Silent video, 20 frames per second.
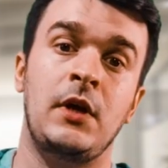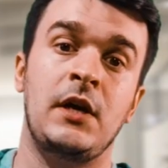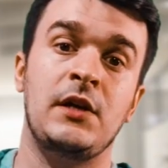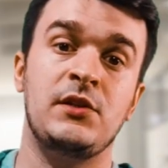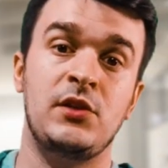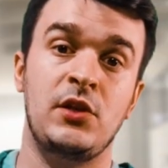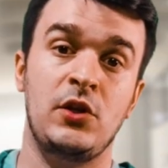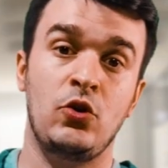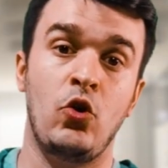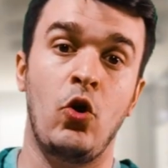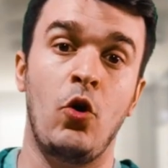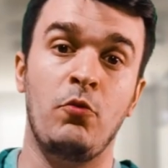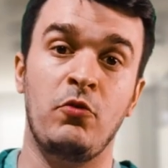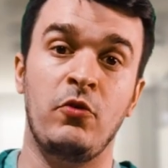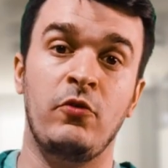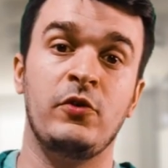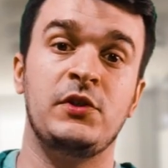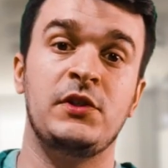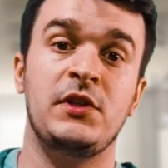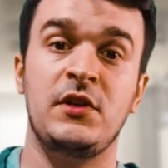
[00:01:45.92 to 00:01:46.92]
assim
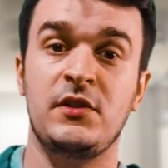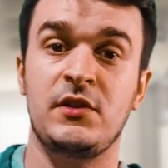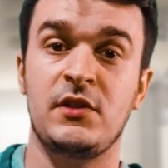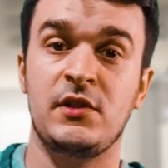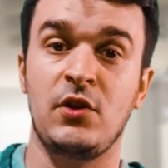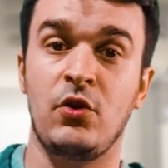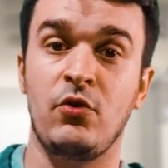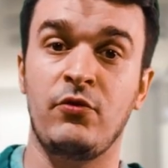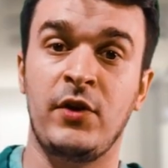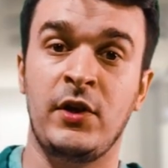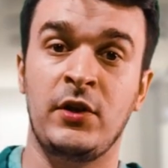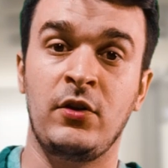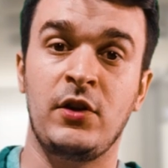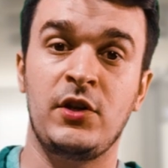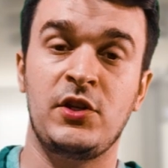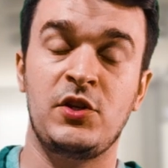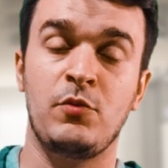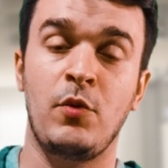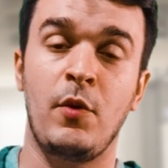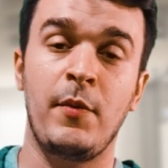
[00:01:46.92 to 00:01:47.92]
como vocês estão vendo
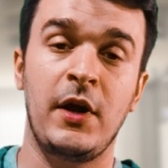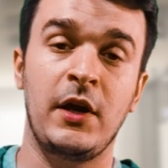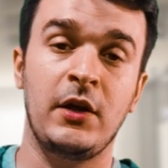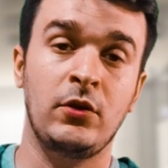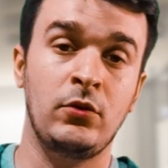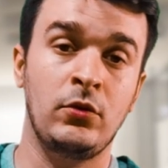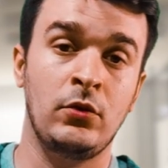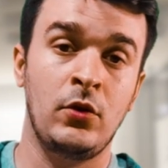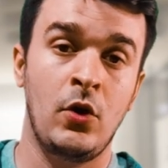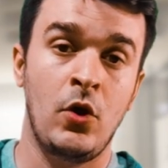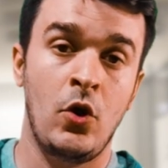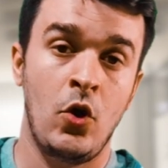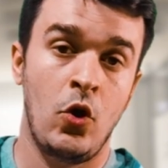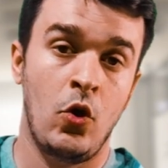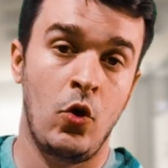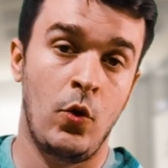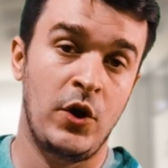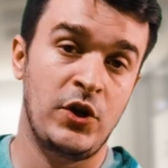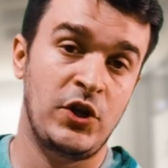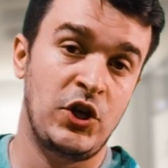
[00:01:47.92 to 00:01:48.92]
neste momento,
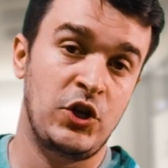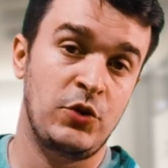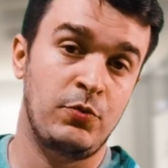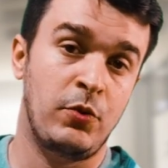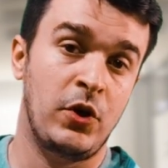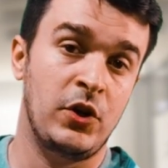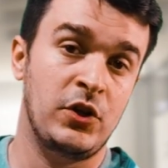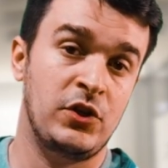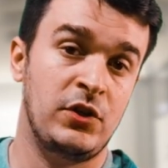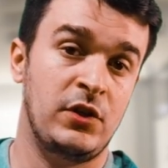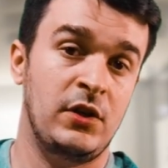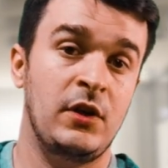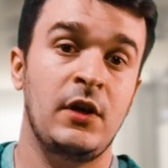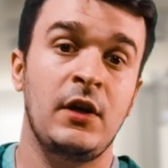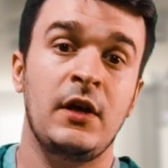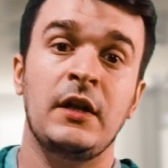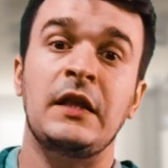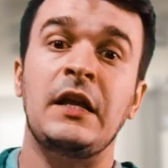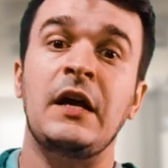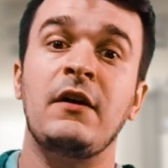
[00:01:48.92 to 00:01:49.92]
ou a gente pode
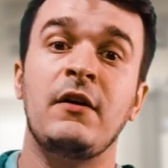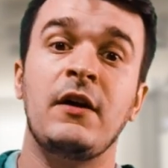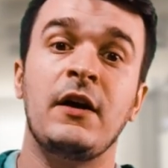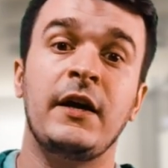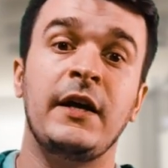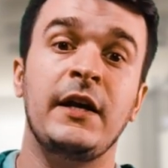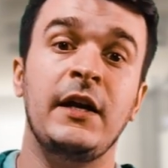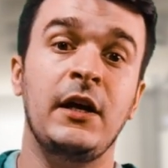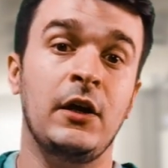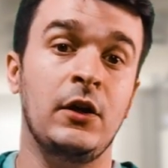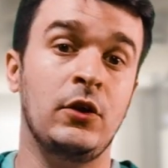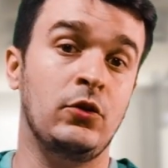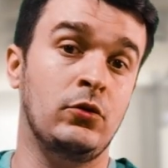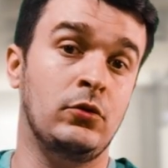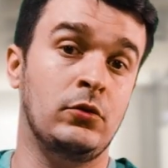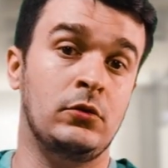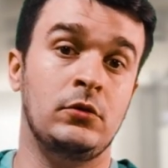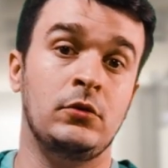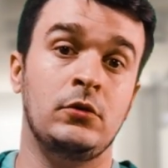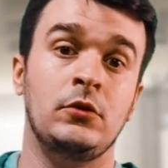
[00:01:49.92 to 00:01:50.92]
estar tá
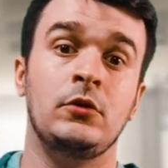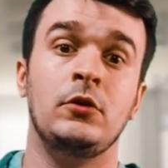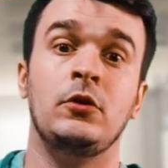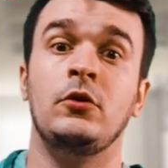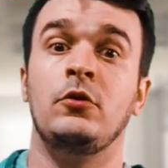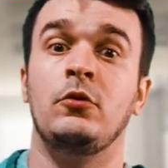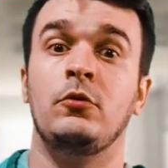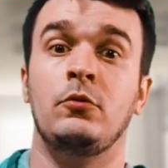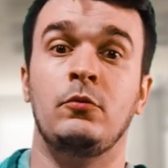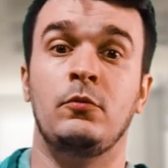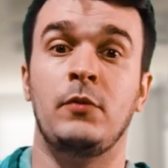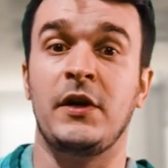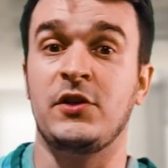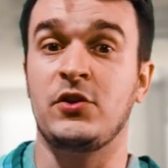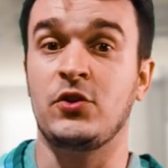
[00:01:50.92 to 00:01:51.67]
criando uma